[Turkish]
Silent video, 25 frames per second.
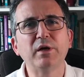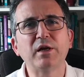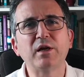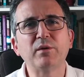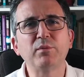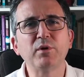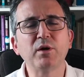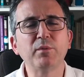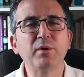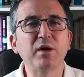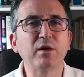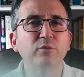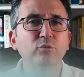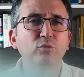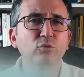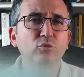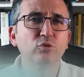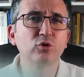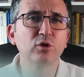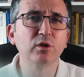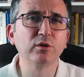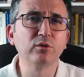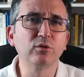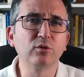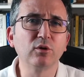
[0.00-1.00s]
Merhaba ben
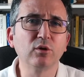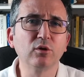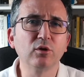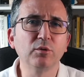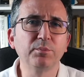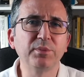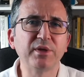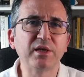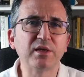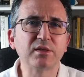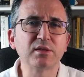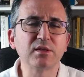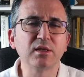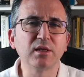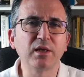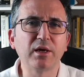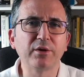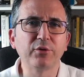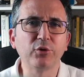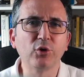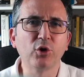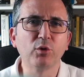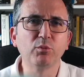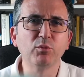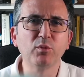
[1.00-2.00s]
Tunç Laturoğlu.
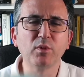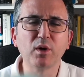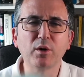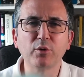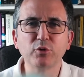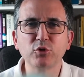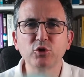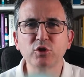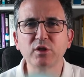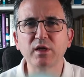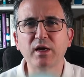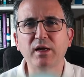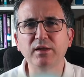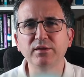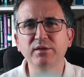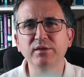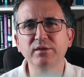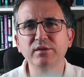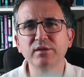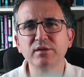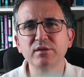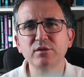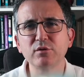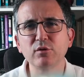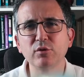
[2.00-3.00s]
Piyasalar yorumuma hoş
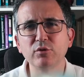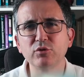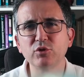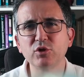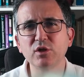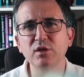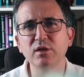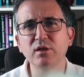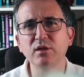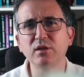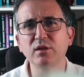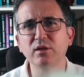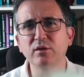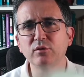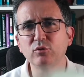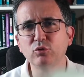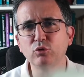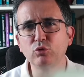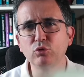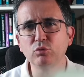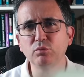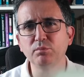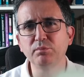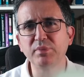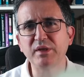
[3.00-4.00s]
geldiniz.
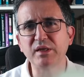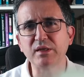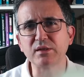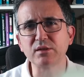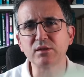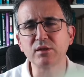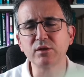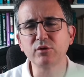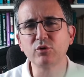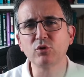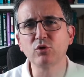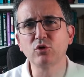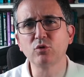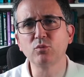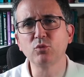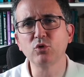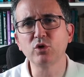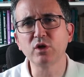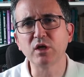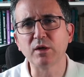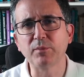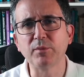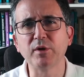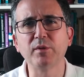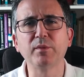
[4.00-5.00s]
Öncelikle dün piyasa
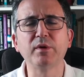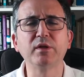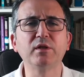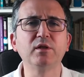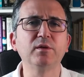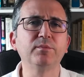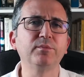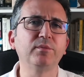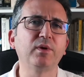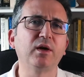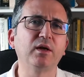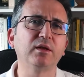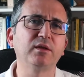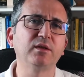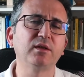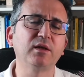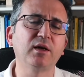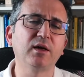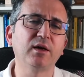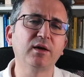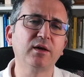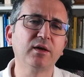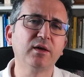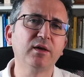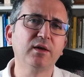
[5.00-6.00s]
yorumu yapamadım.
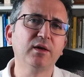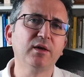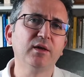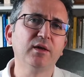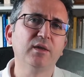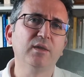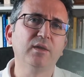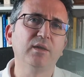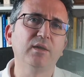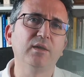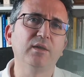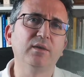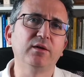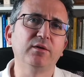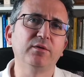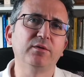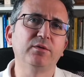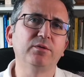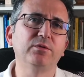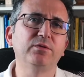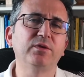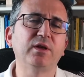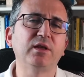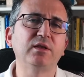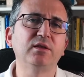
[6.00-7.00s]
Hatta e,
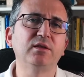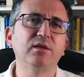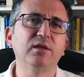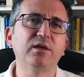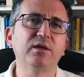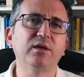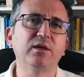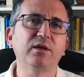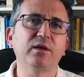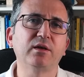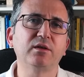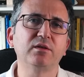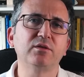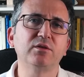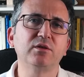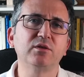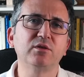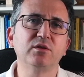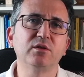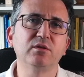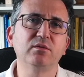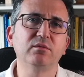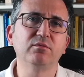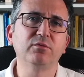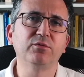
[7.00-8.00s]
Fed'le
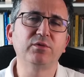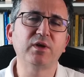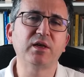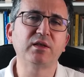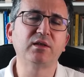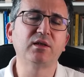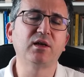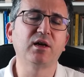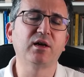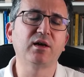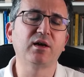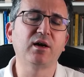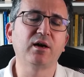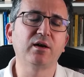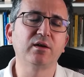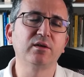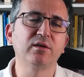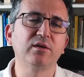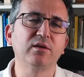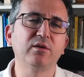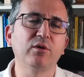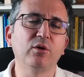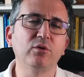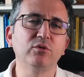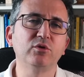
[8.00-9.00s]
Fed
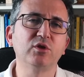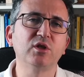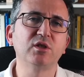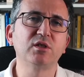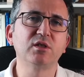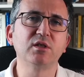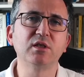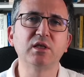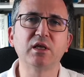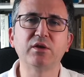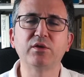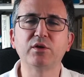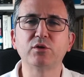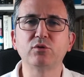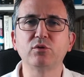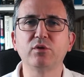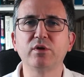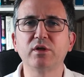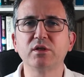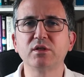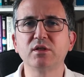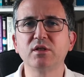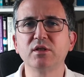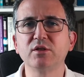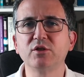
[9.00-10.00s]
kararı öncesinde ve
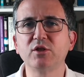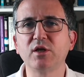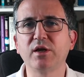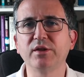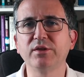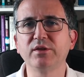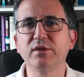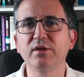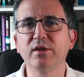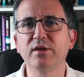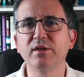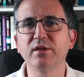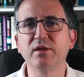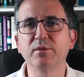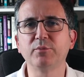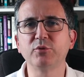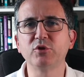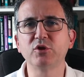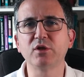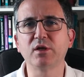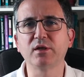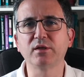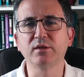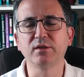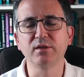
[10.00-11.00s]
sonrasında canlı yayın
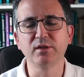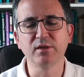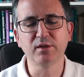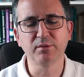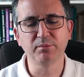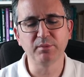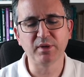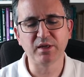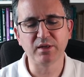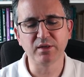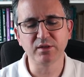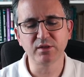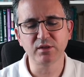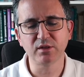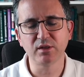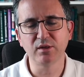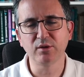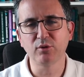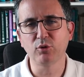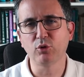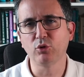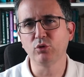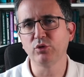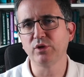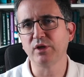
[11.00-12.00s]
yapacaktık Melis'le
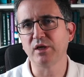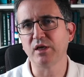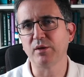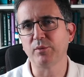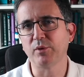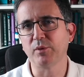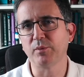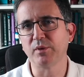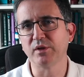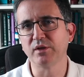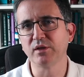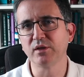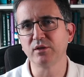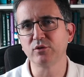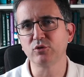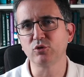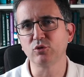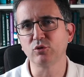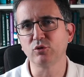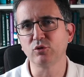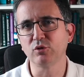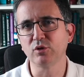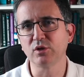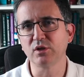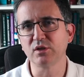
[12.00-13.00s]
onu da yapamadık.
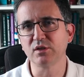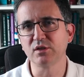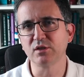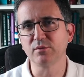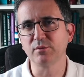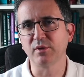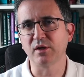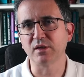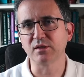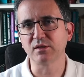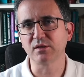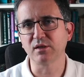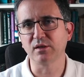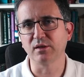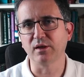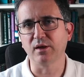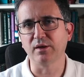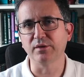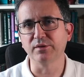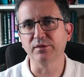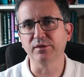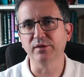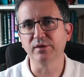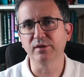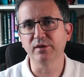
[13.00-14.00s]
Çünkü kızım
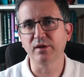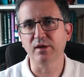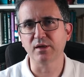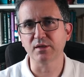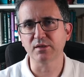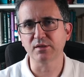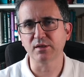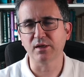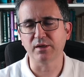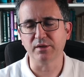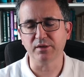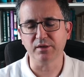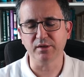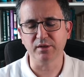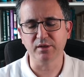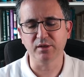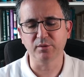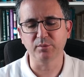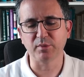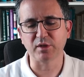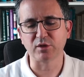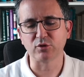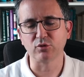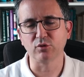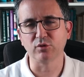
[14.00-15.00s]
hastalandı. Hastaneye
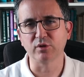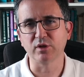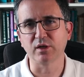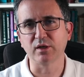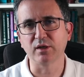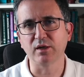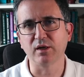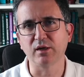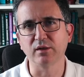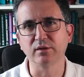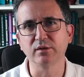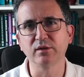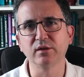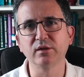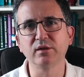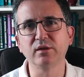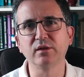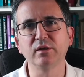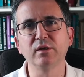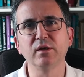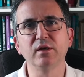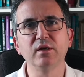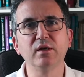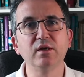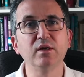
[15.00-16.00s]
gitmek zorunda
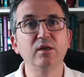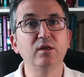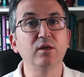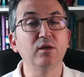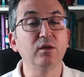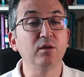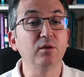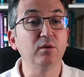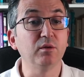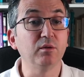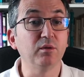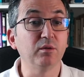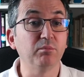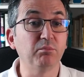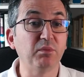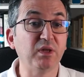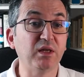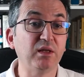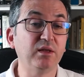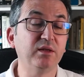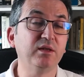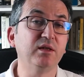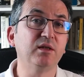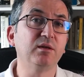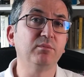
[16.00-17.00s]
kaldık.
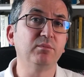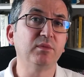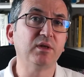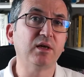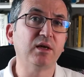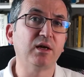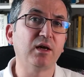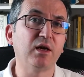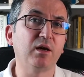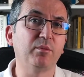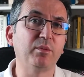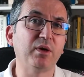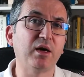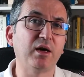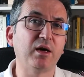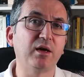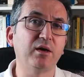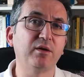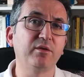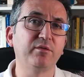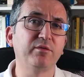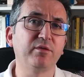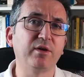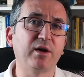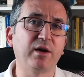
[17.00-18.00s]
Bildirimle
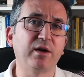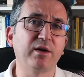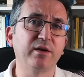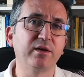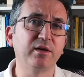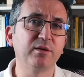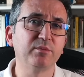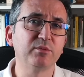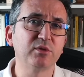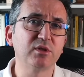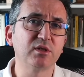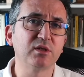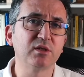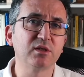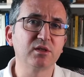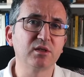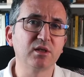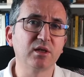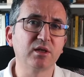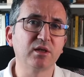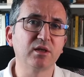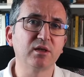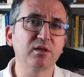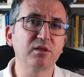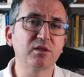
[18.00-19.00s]
haber verdim
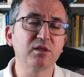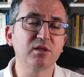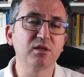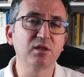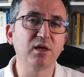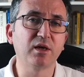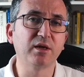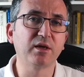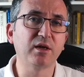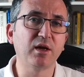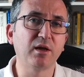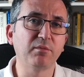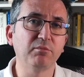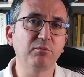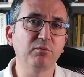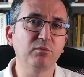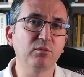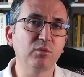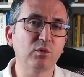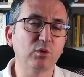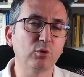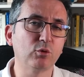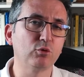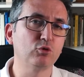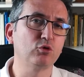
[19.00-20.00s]
sizlere.
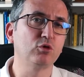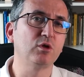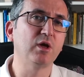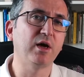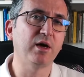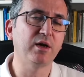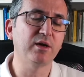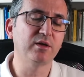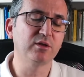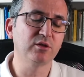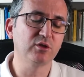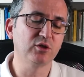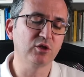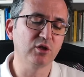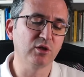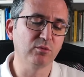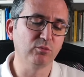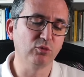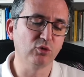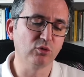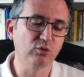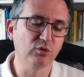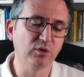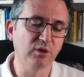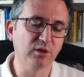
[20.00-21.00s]
Sizlerden
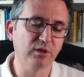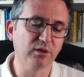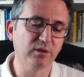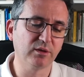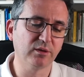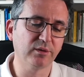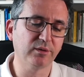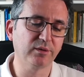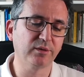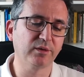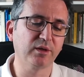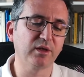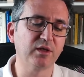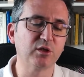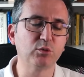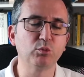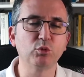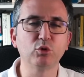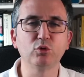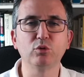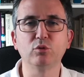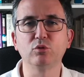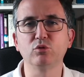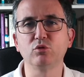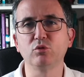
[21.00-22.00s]
yüzlerce burada
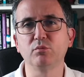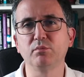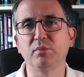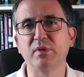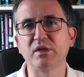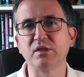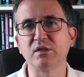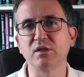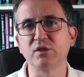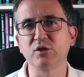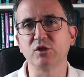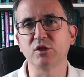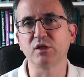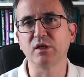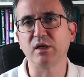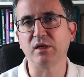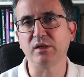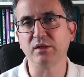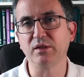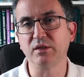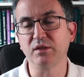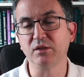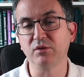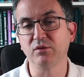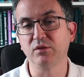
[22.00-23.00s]
geçmiş olsun mesajı
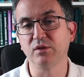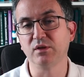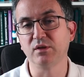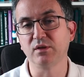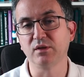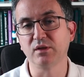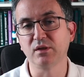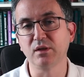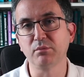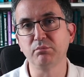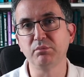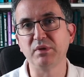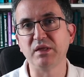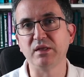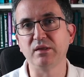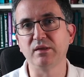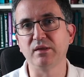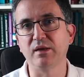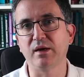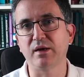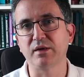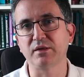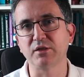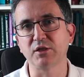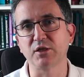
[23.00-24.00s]
geldi. Twitter'da
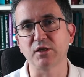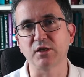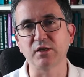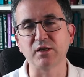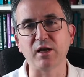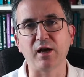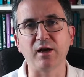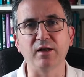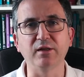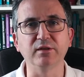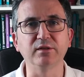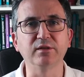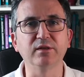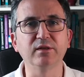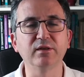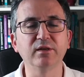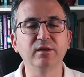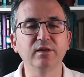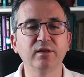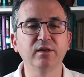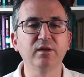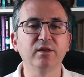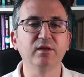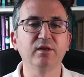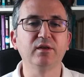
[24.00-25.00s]
binlerce
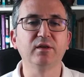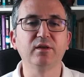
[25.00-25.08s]
geldi.